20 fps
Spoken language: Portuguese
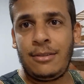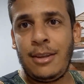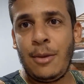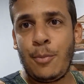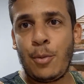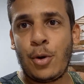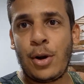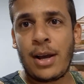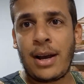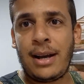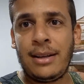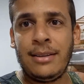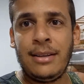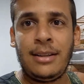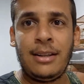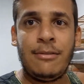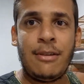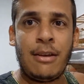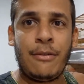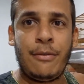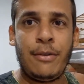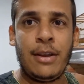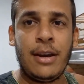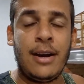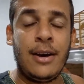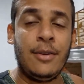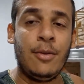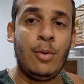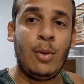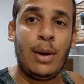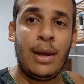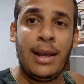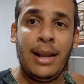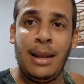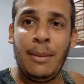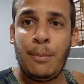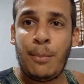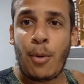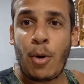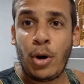se por acaso ele estiver esfriando,
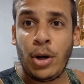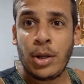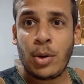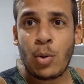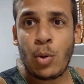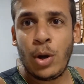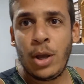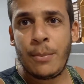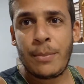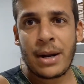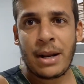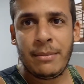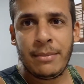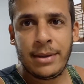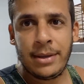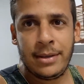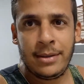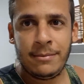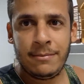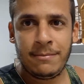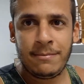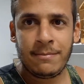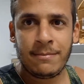ele pode correr para mim.